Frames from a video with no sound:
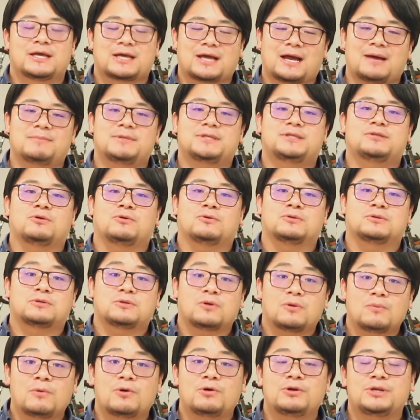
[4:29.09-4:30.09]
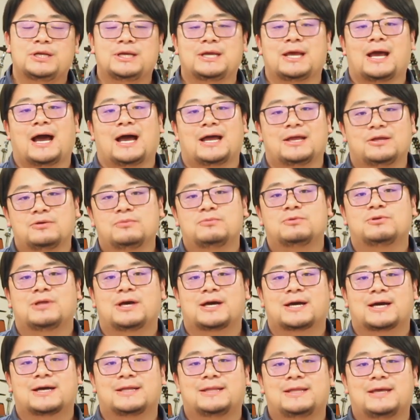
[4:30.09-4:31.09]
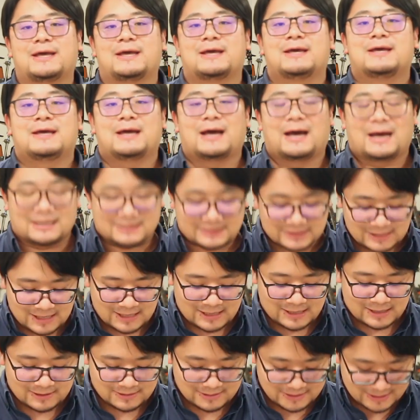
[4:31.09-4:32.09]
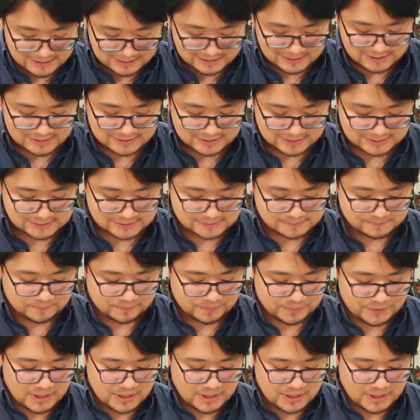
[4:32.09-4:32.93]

神と共に歩む中で与えられたんです